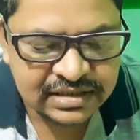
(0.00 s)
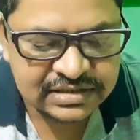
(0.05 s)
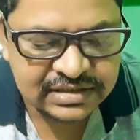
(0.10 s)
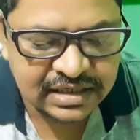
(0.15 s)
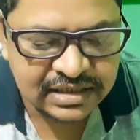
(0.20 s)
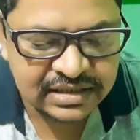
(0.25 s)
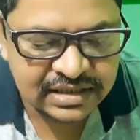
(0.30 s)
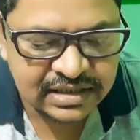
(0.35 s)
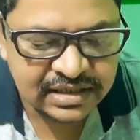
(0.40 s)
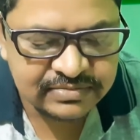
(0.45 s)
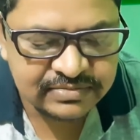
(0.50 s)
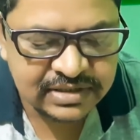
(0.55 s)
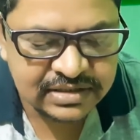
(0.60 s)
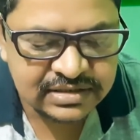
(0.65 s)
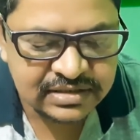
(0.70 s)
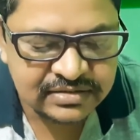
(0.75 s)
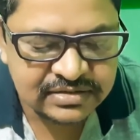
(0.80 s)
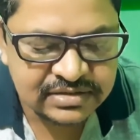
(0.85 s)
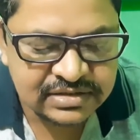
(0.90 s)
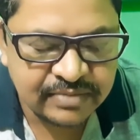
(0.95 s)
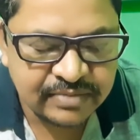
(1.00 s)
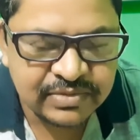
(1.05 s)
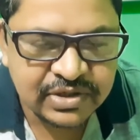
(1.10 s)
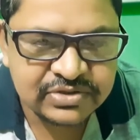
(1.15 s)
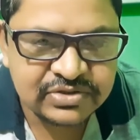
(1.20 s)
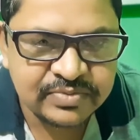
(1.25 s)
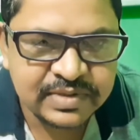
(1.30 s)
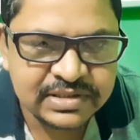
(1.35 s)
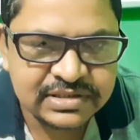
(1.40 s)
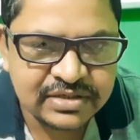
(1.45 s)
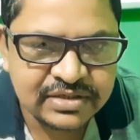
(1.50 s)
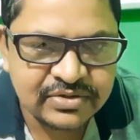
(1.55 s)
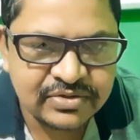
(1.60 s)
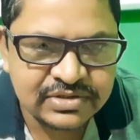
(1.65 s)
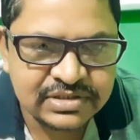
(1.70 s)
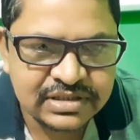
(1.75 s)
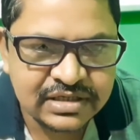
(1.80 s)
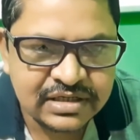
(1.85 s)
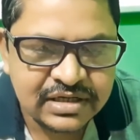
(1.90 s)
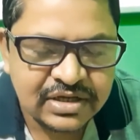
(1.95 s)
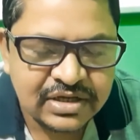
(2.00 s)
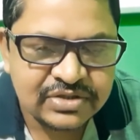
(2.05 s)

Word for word: চারিদিকে তাদের সাম্রাজ্য বিস্তার করছে